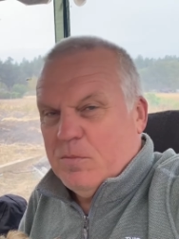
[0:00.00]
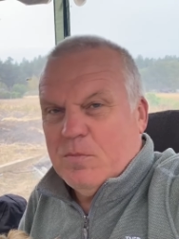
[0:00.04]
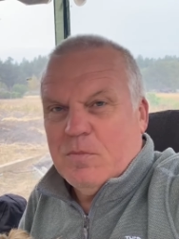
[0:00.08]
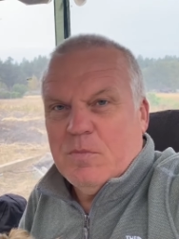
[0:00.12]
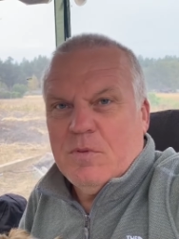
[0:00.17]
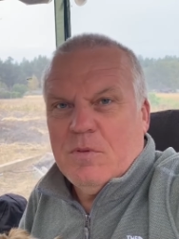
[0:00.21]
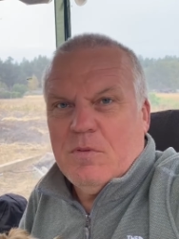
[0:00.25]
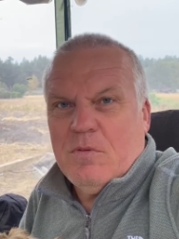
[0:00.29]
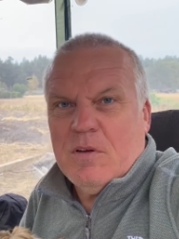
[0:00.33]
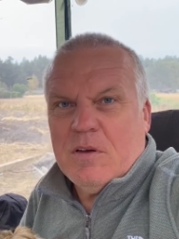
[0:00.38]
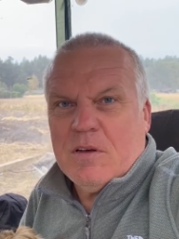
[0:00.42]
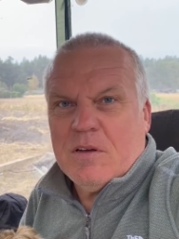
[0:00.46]

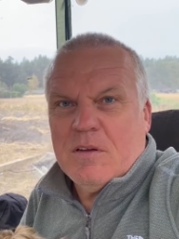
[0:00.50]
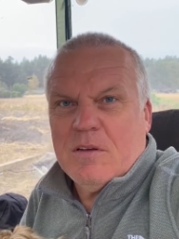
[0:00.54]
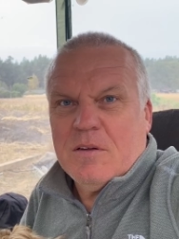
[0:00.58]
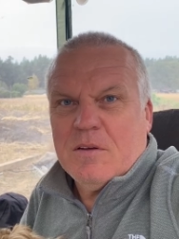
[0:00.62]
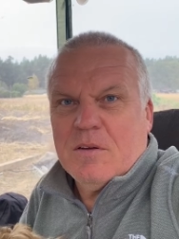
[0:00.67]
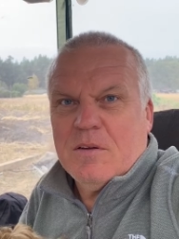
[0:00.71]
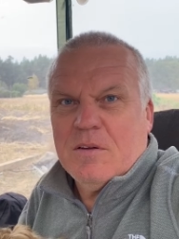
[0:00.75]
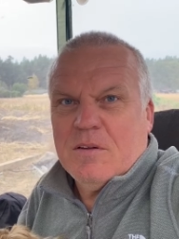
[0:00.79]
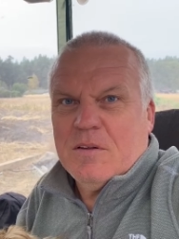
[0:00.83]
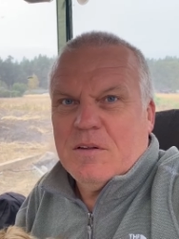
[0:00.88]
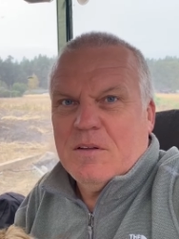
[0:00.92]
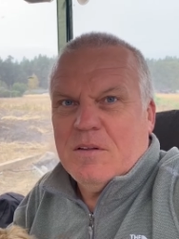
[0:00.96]
Две
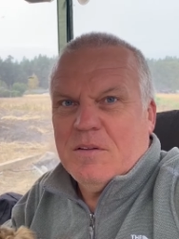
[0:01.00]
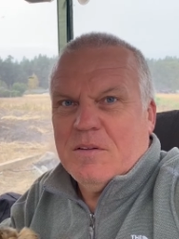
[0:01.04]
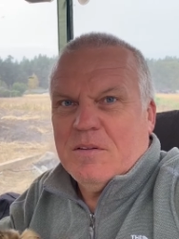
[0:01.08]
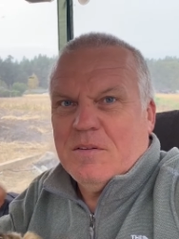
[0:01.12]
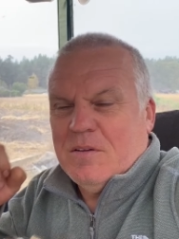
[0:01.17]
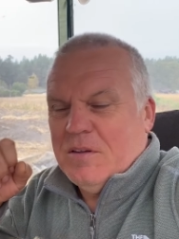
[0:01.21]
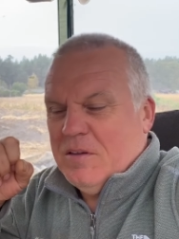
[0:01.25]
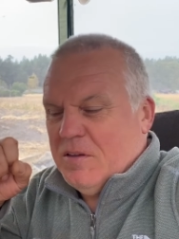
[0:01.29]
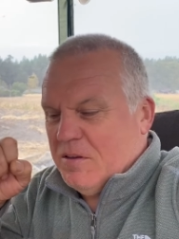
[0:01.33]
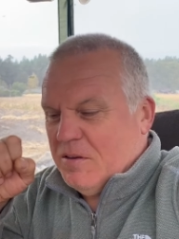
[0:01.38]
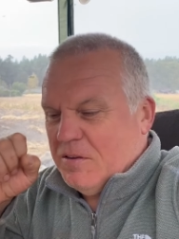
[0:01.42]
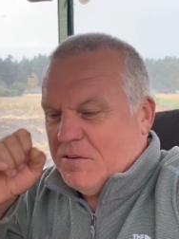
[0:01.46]
э,
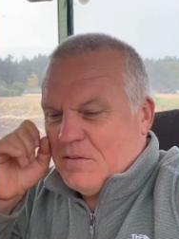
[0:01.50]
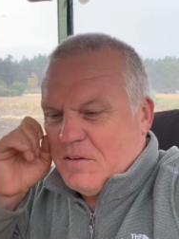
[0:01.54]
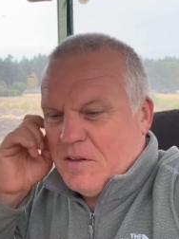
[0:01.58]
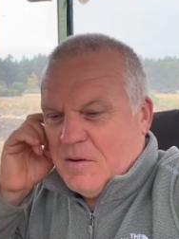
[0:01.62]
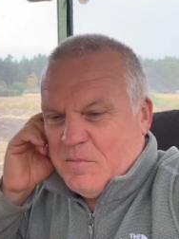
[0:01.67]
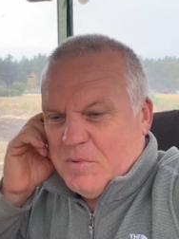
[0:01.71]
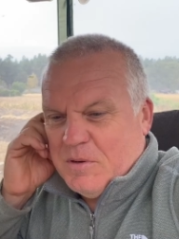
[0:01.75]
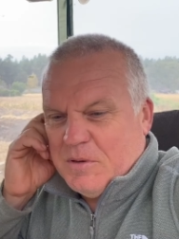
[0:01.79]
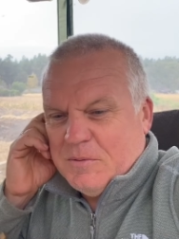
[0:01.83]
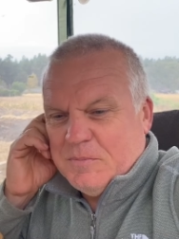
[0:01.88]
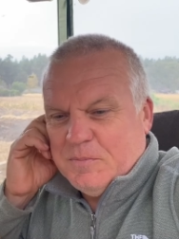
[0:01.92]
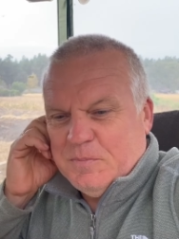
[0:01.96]
этих
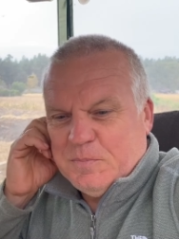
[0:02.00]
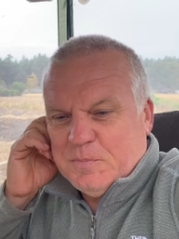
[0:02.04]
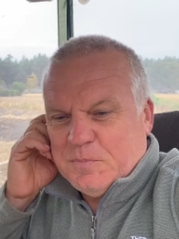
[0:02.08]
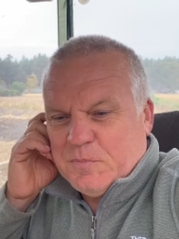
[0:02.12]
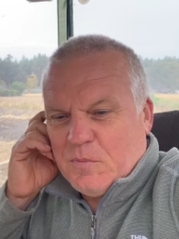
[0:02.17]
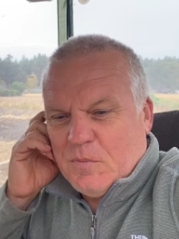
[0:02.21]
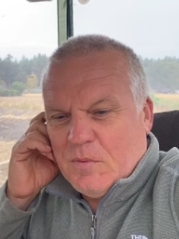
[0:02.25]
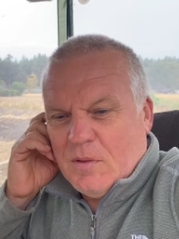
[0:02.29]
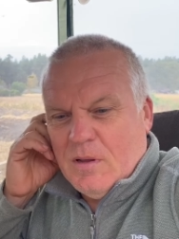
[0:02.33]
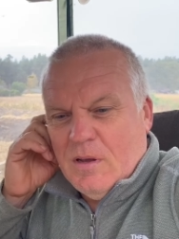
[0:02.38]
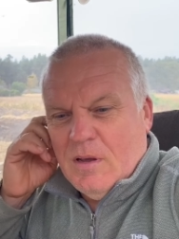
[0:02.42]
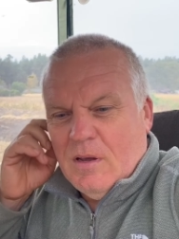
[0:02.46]
самых
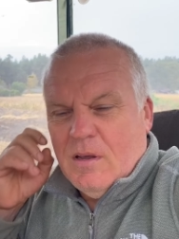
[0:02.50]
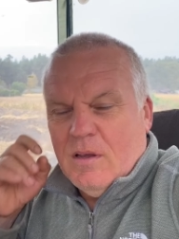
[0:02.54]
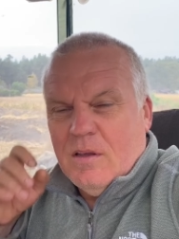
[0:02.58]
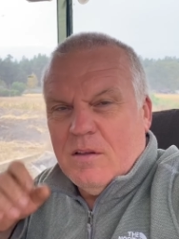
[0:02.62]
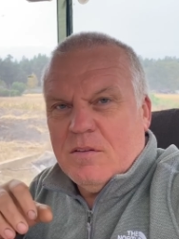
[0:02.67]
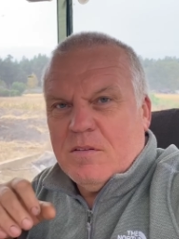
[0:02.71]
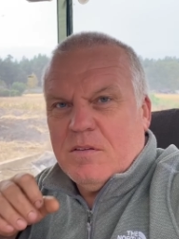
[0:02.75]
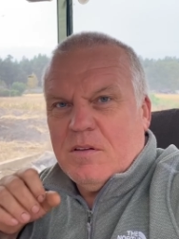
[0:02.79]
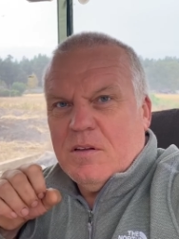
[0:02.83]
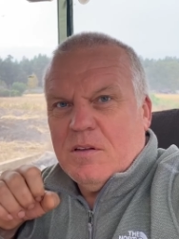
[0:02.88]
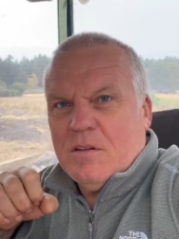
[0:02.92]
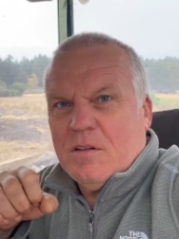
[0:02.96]

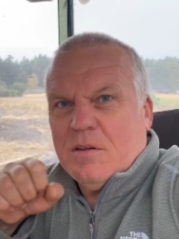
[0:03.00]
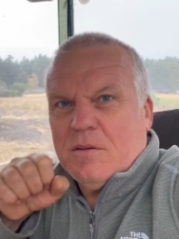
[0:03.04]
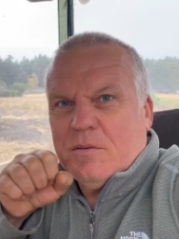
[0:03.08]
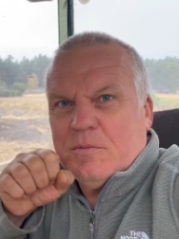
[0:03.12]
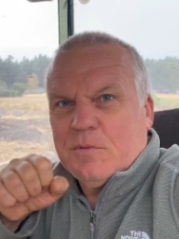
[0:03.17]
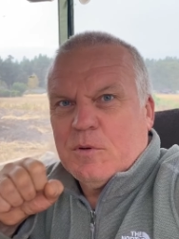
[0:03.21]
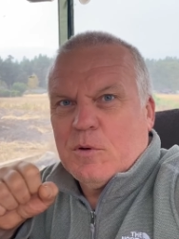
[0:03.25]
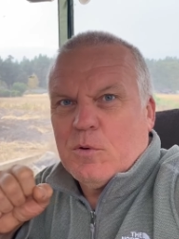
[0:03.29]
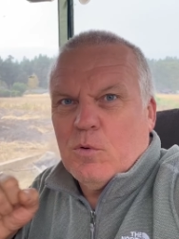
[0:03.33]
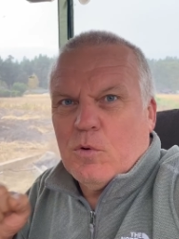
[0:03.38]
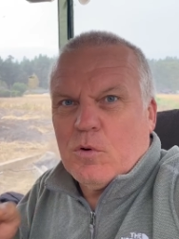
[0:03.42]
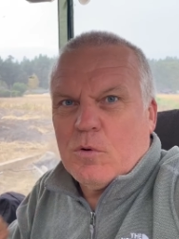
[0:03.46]
села
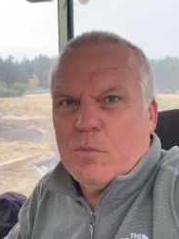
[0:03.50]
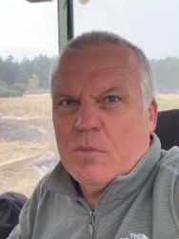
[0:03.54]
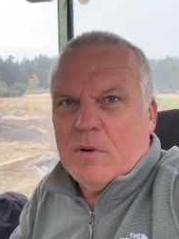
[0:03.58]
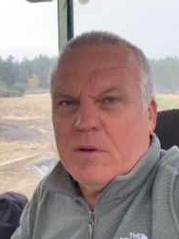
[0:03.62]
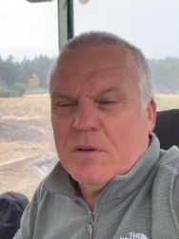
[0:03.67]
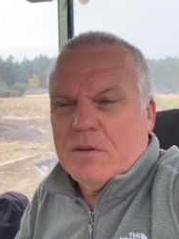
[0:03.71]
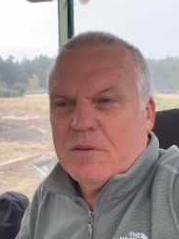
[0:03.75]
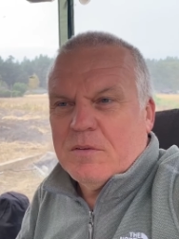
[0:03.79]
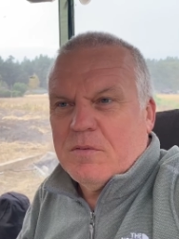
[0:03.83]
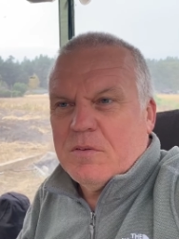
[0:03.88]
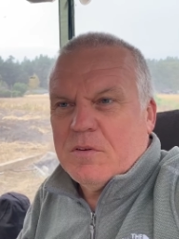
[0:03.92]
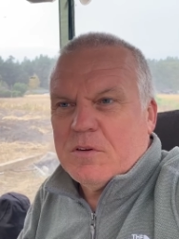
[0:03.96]
корма,
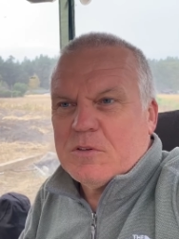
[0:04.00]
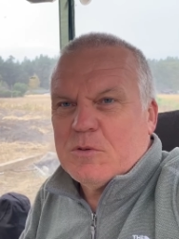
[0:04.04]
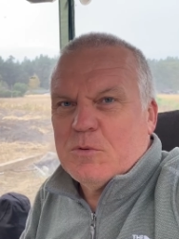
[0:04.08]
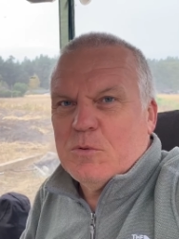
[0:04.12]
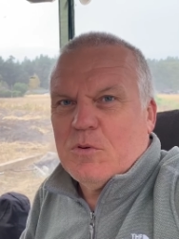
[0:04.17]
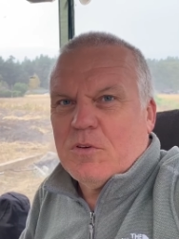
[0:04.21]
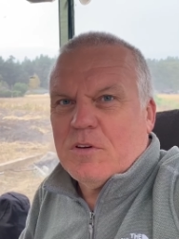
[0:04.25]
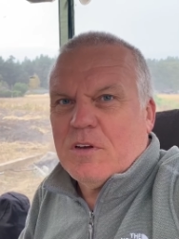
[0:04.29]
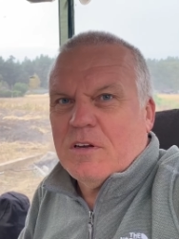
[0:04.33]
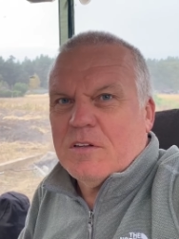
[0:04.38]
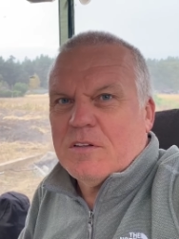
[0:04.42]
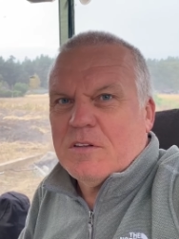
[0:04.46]
две
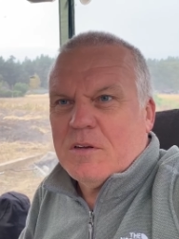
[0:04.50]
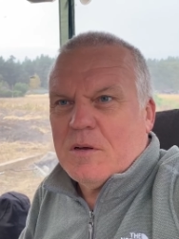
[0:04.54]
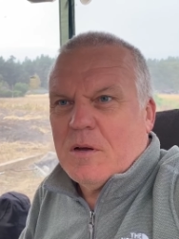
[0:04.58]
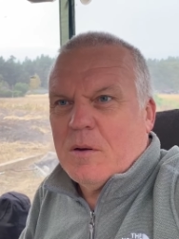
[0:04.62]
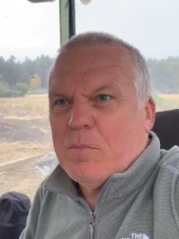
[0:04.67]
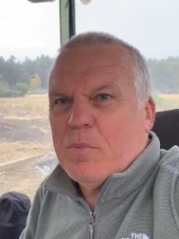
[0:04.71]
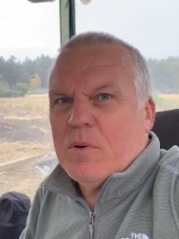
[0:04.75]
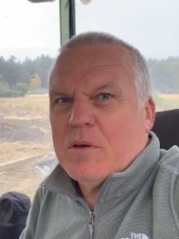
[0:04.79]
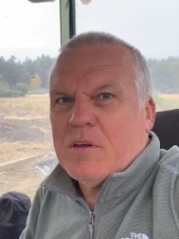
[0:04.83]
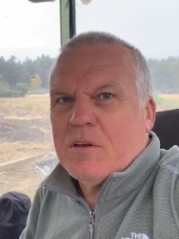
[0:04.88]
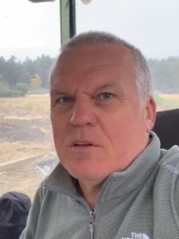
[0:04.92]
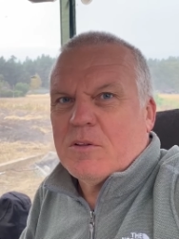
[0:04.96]
штучки, это
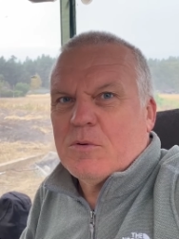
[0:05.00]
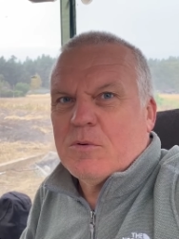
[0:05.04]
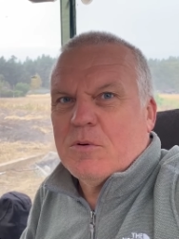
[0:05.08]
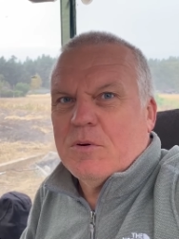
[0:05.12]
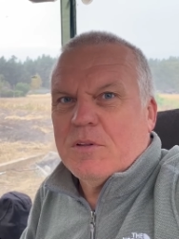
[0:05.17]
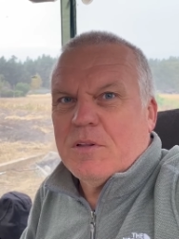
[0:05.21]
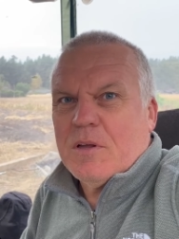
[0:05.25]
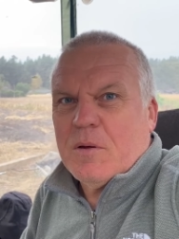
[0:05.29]
опять отходит.